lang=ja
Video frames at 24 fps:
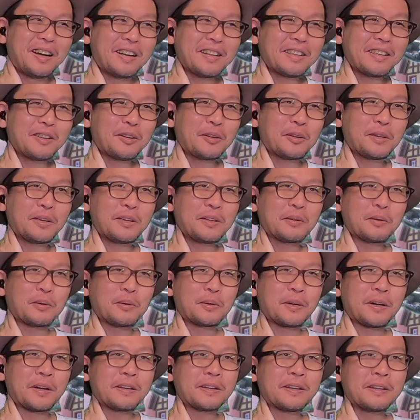れ？けど
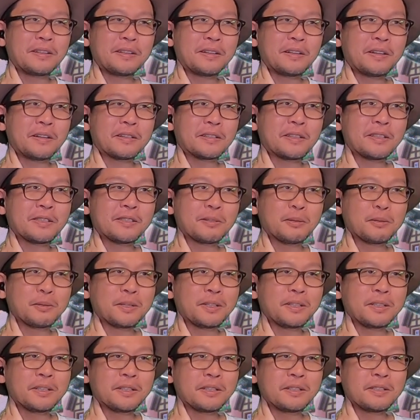これあれかな？ゲスト
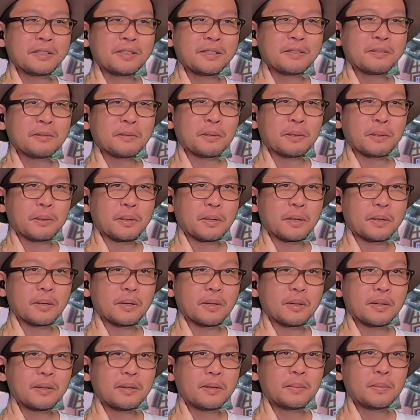的な感じなのかな？
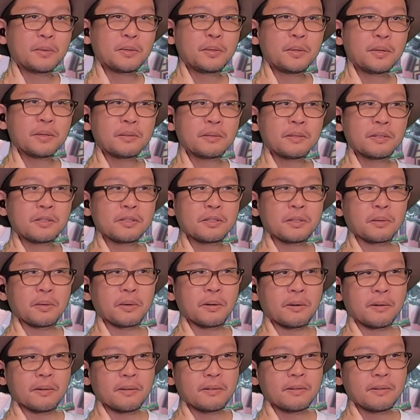もういなくなっちゃうか。